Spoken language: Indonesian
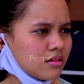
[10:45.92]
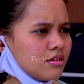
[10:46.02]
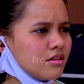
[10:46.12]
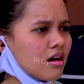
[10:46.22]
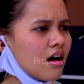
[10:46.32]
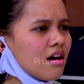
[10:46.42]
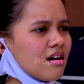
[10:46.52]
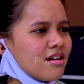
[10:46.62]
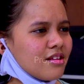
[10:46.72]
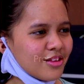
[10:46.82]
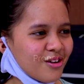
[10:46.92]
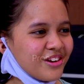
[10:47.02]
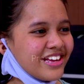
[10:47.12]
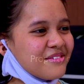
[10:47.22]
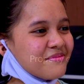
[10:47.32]
Iya, tahu
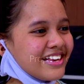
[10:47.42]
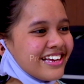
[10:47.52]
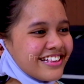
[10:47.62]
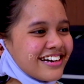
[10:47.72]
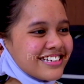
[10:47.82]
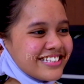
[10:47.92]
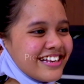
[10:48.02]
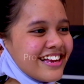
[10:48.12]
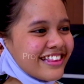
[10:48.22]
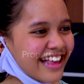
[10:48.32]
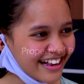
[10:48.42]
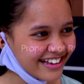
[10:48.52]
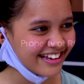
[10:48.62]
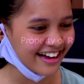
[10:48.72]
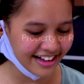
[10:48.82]
gini mending kita kerjain dari
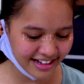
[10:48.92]
tadi ya.